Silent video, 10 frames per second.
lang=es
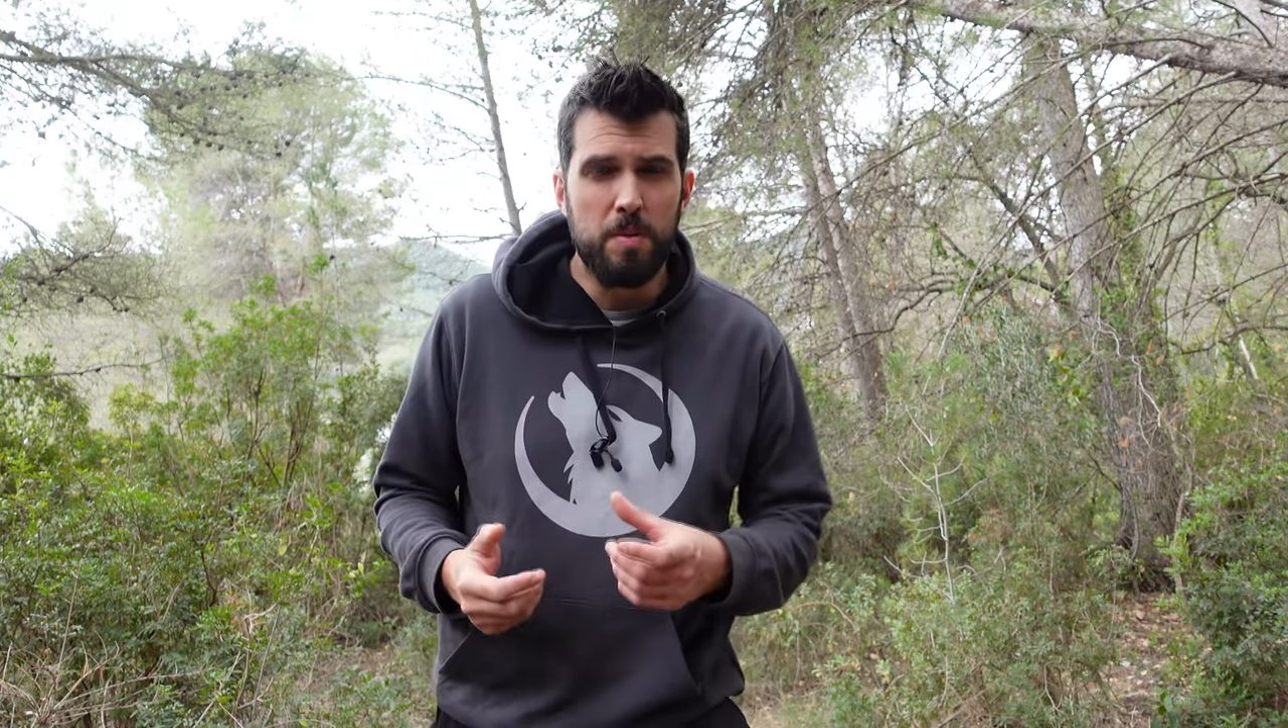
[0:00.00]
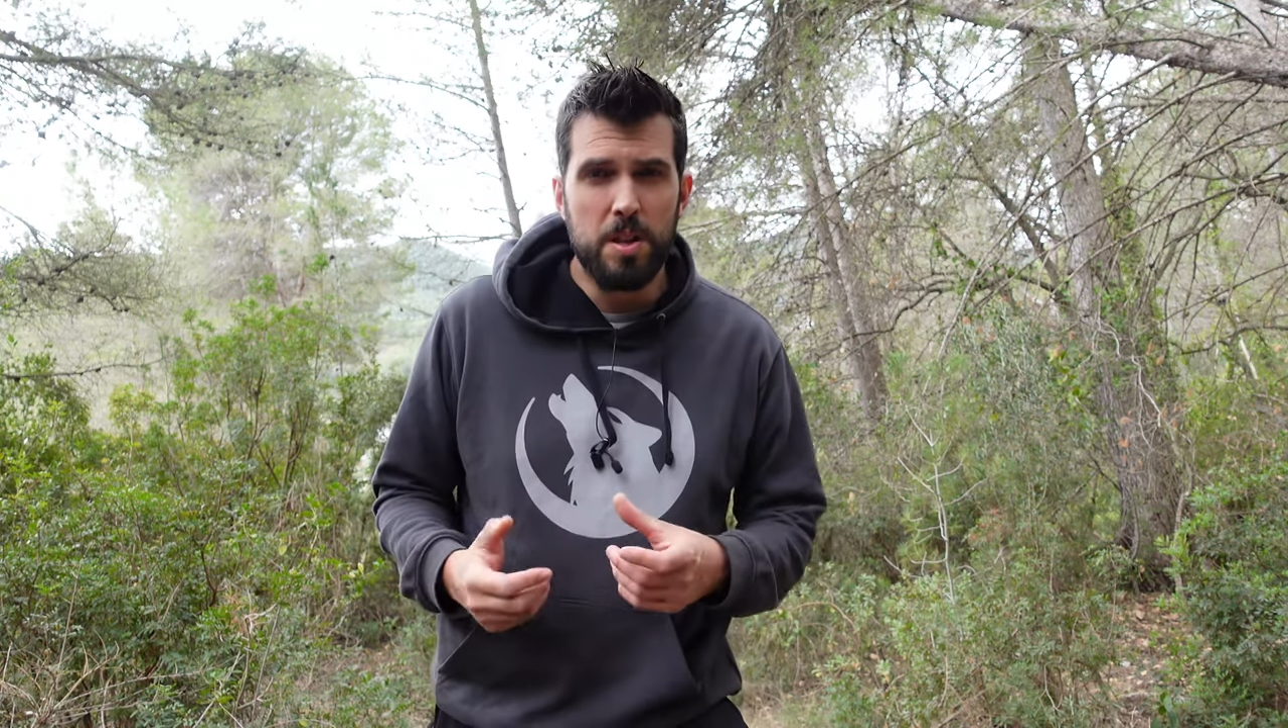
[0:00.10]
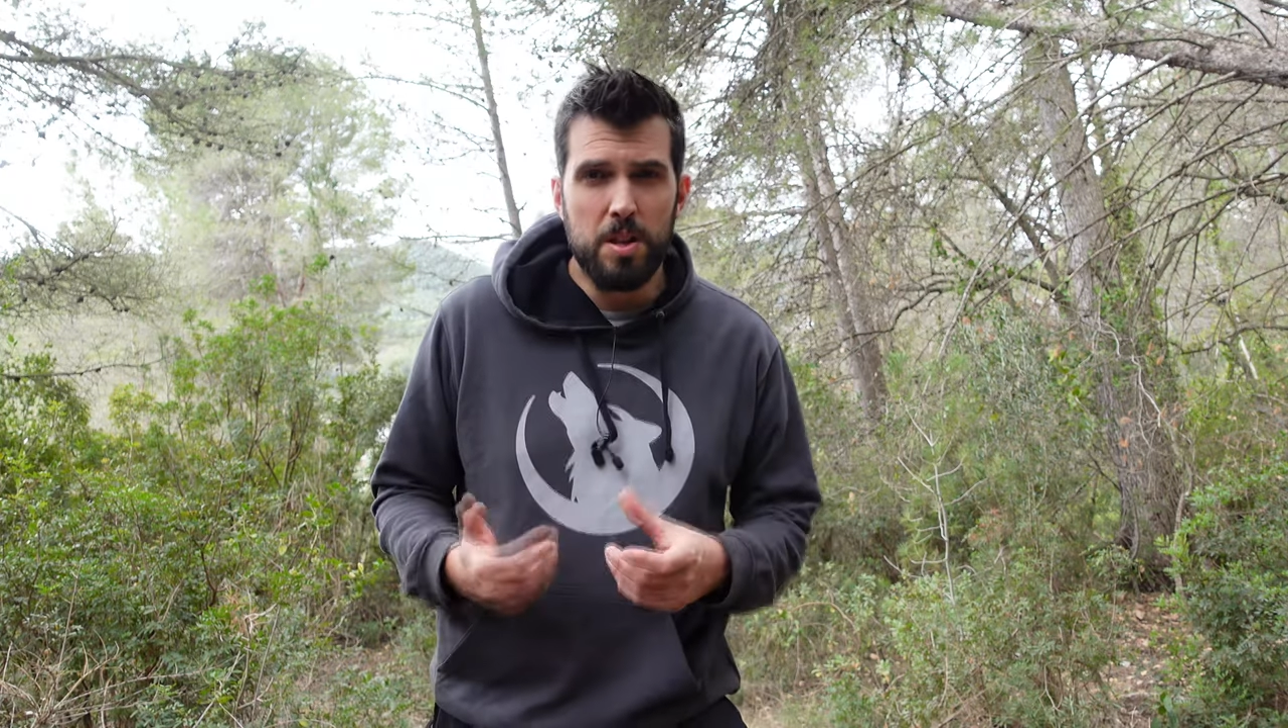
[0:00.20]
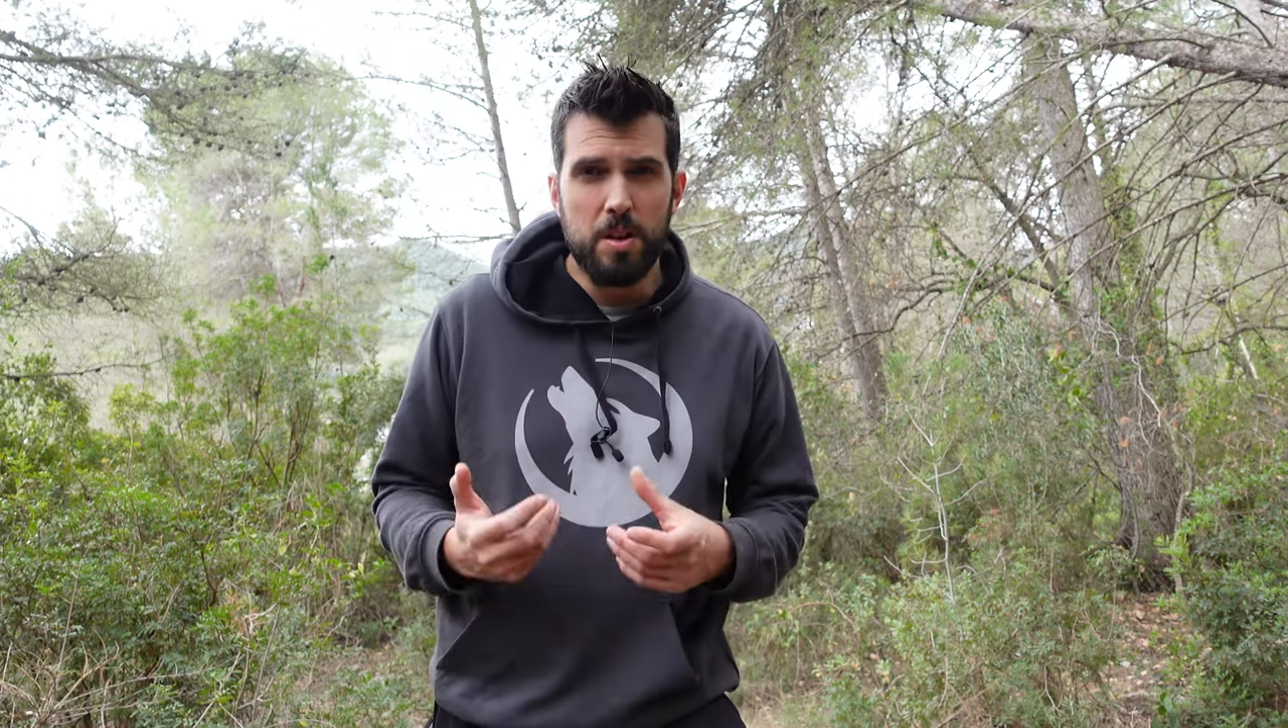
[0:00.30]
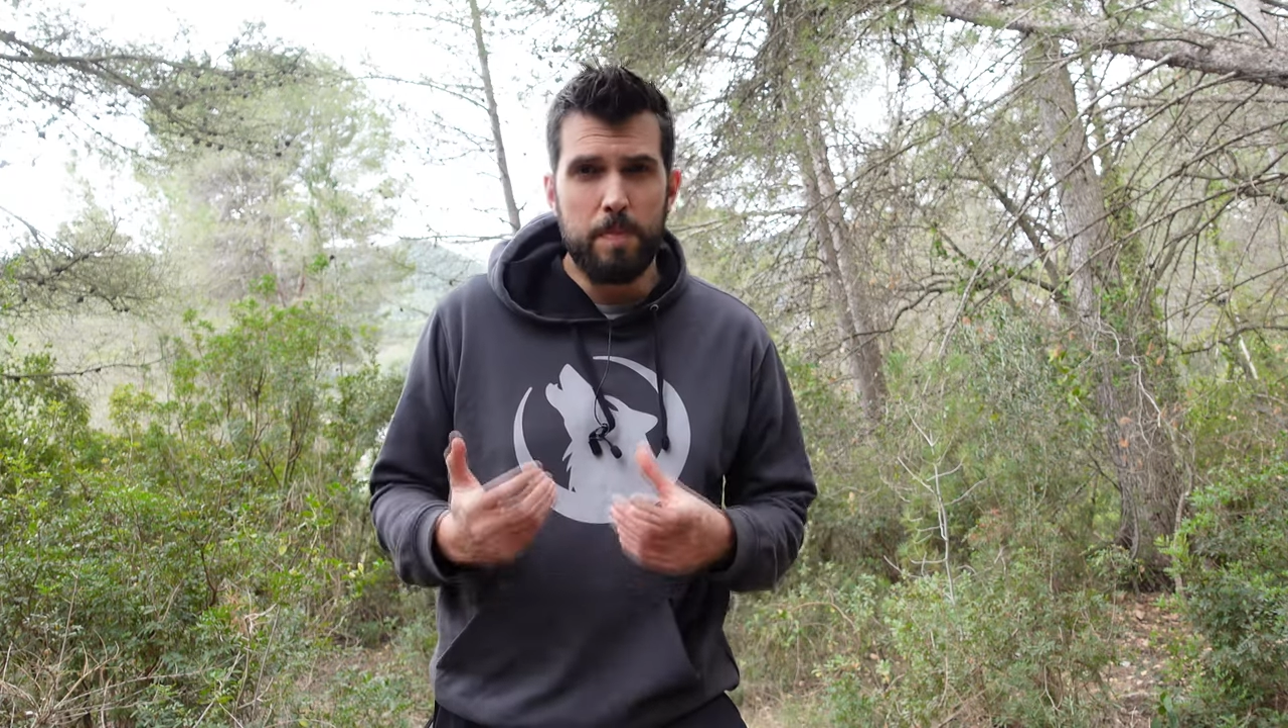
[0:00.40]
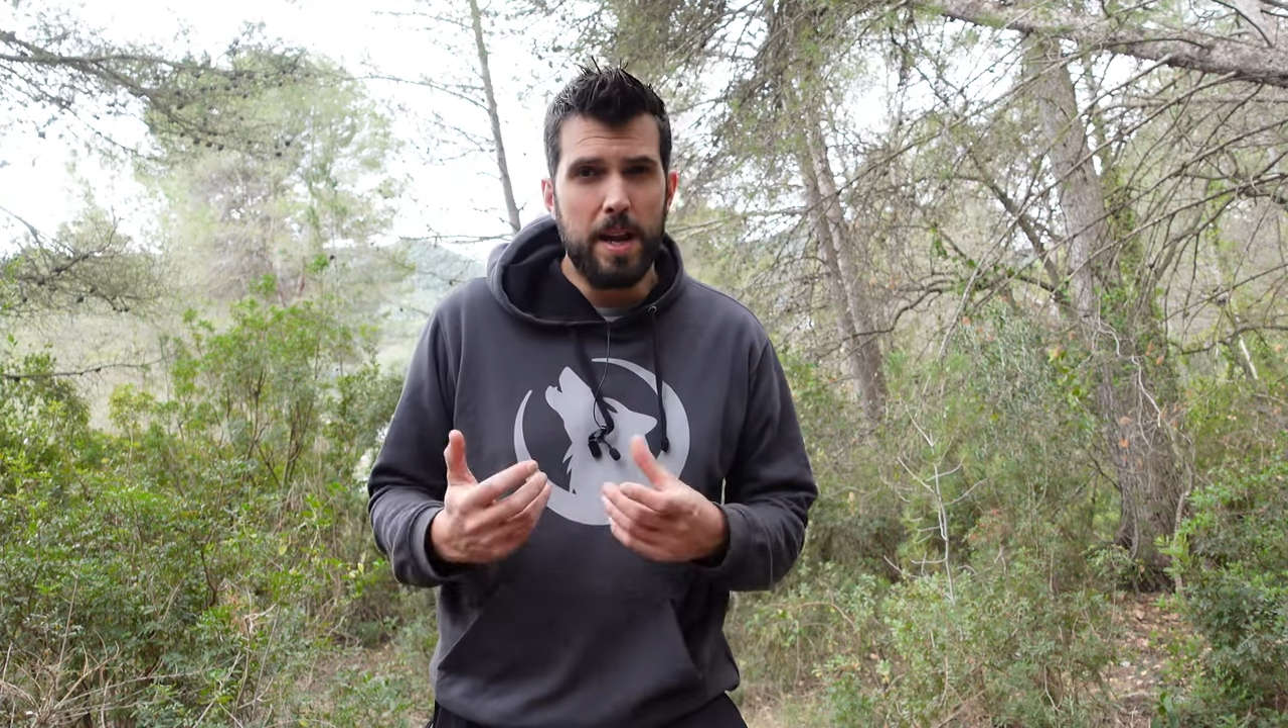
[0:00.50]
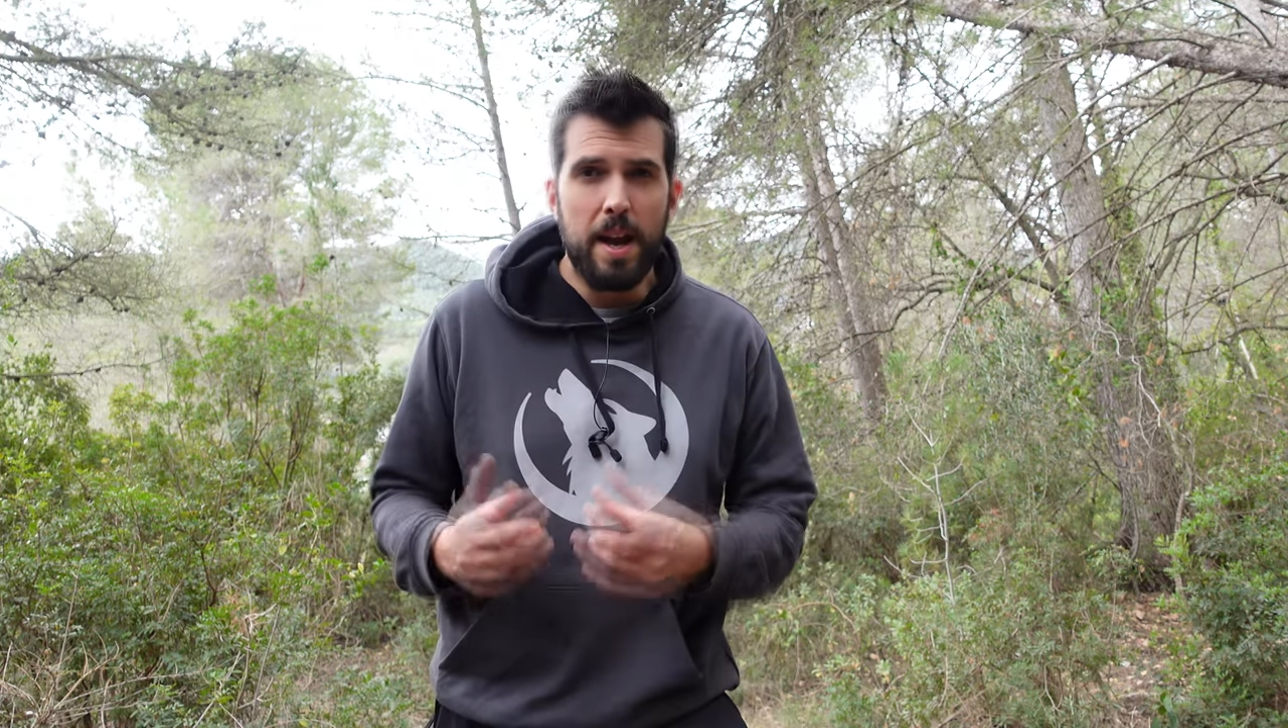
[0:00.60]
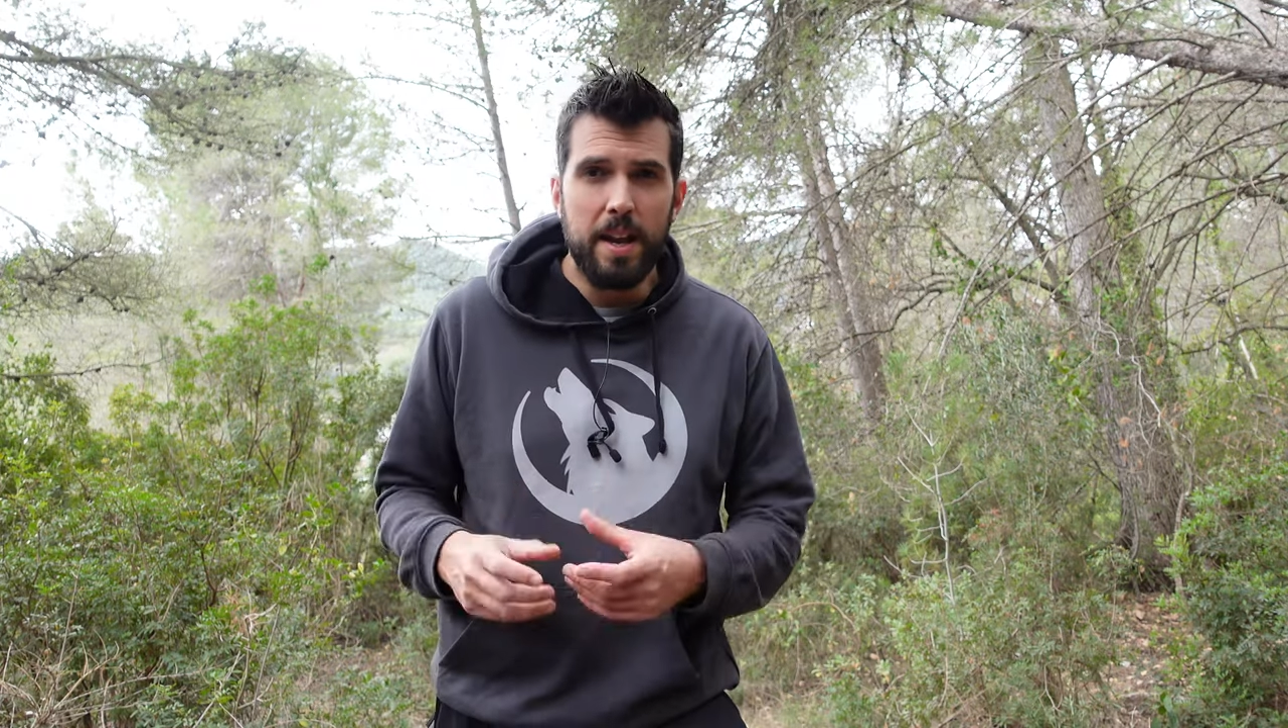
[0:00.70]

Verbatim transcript: vídeos para